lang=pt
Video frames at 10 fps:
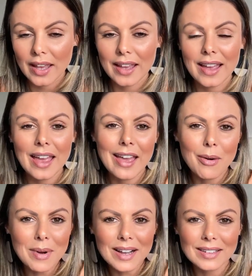É,
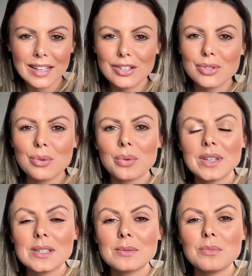é uma cartela de
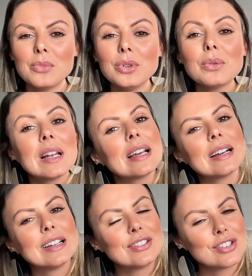cores muito
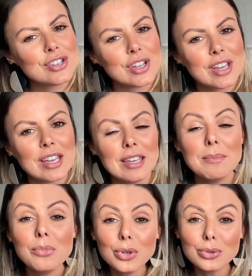elegante
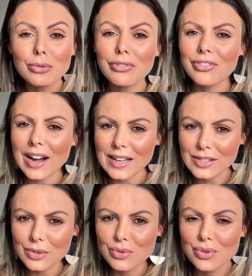e muito
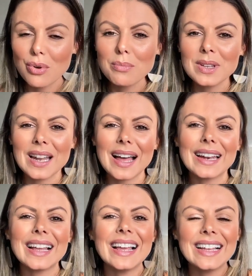fácil de
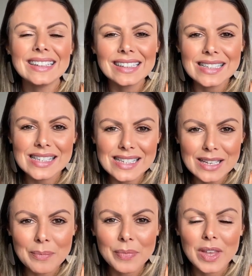combinar entre
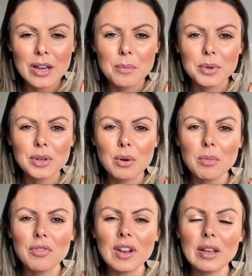si, porque
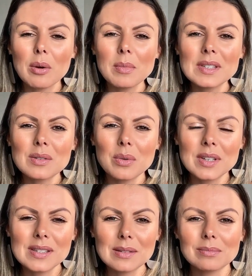como eu falei, como as
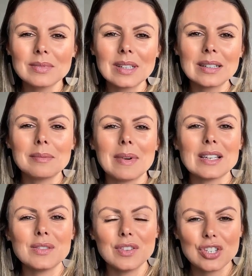cores são uh,
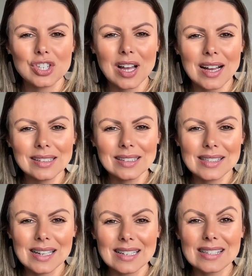mais
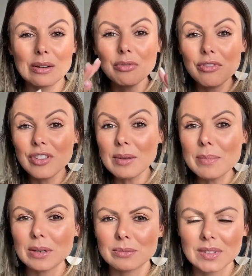fechadas, elas não
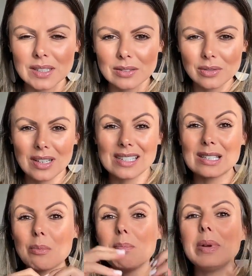vibram tanto,
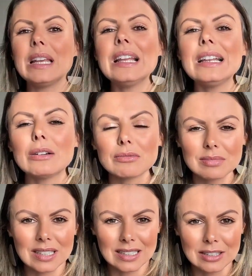elas não brilham
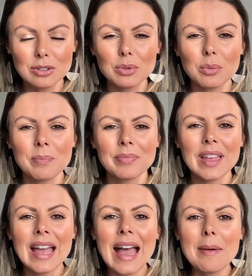tanto,
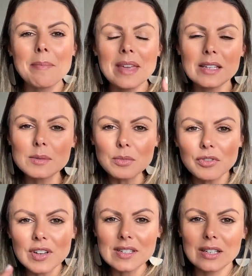
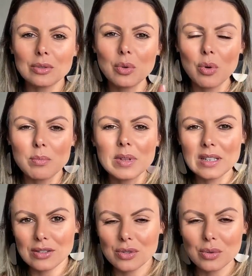mesmo fazendo
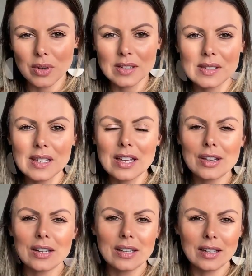combinações
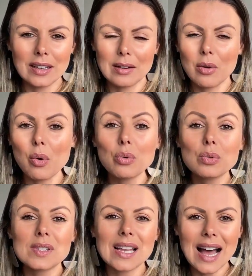é,
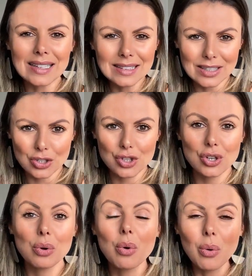ousadas
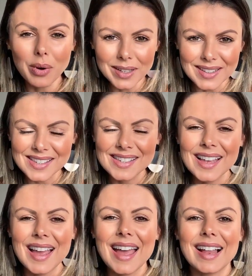de cores,
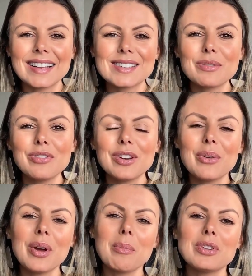elas não
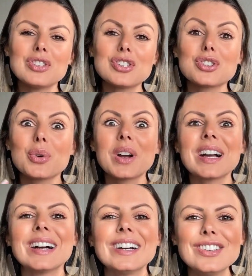ficam realmente
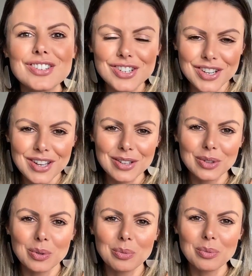chocante
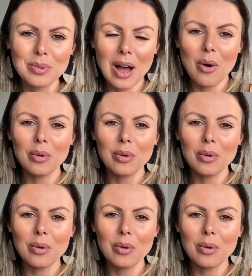num,